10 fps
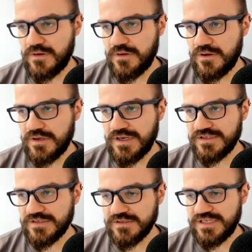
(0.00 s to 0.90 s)
äh, in
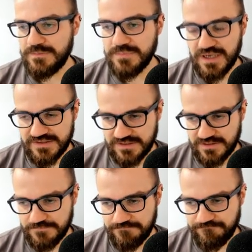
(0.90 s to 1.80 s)
anderen Themenbereichen
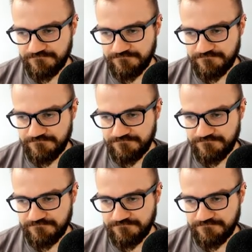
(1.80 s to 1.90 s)
kennen.